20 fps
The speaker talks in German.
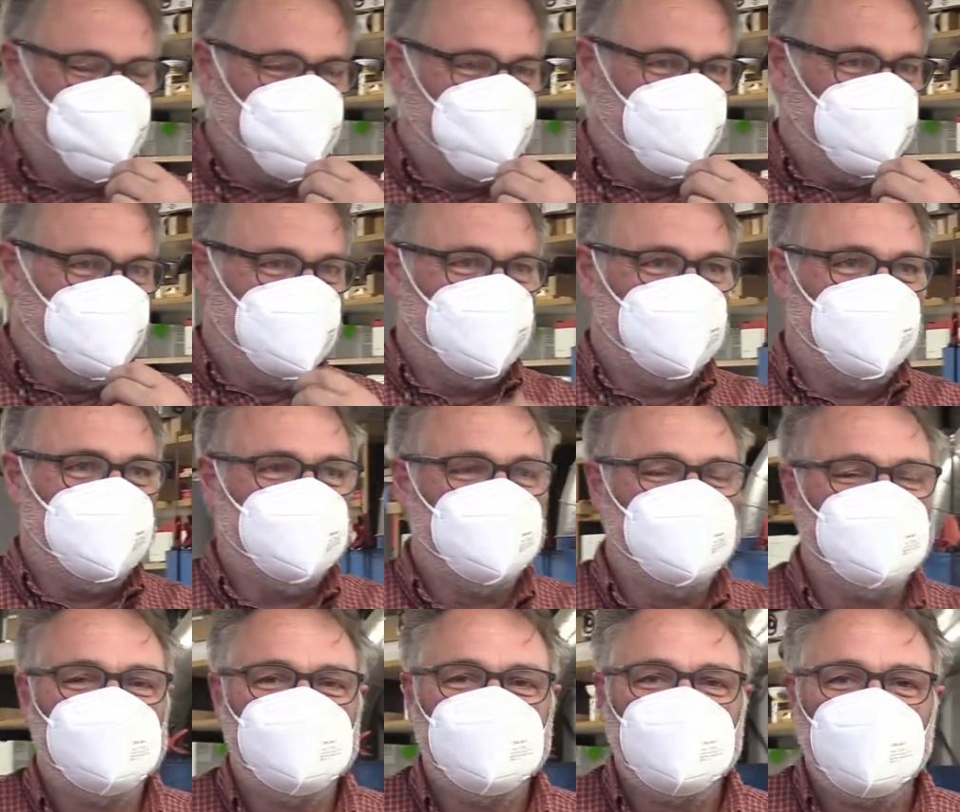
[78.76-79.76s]
uns doch
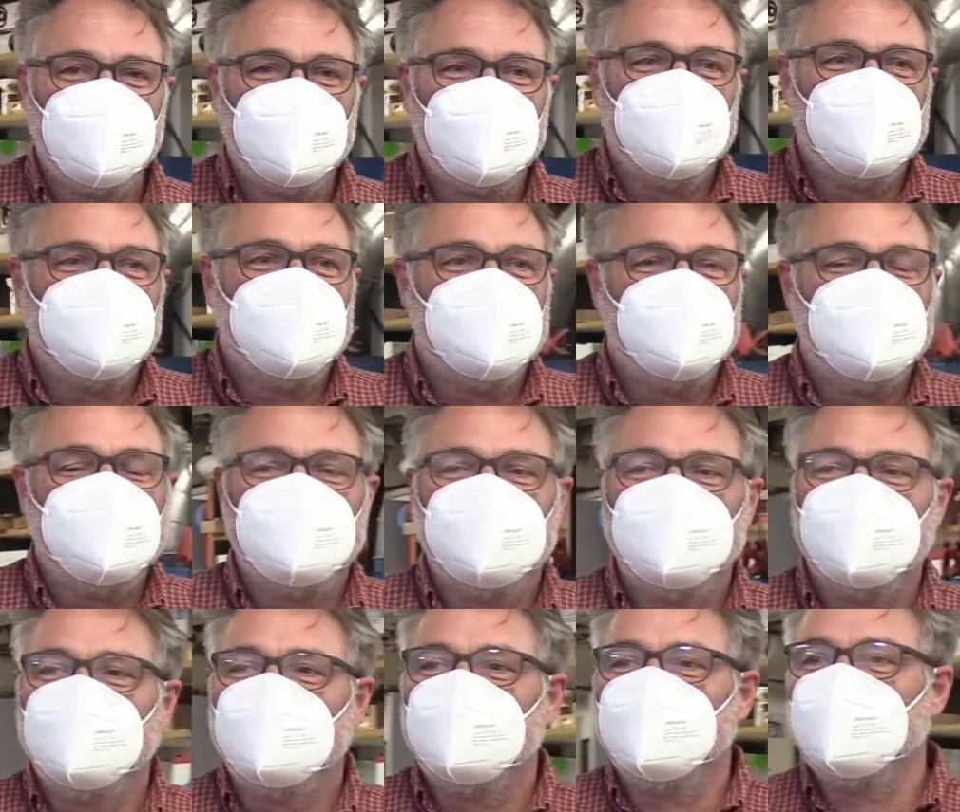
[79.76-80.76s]
mal, was wird denn da
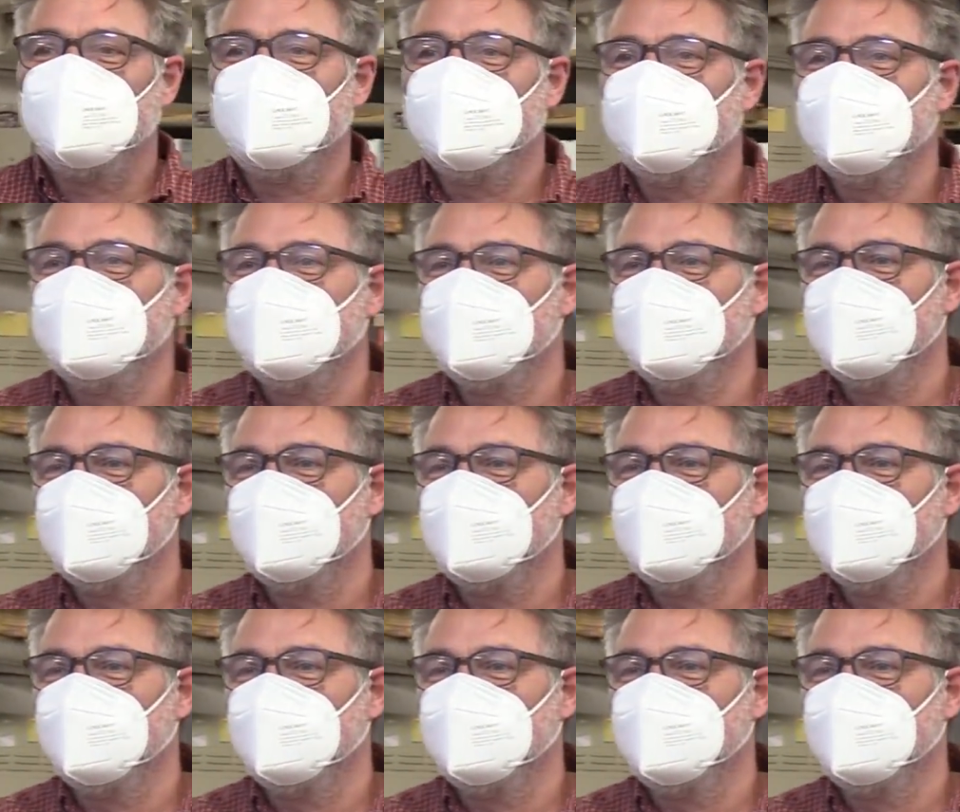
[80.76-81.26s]
zum Beispiel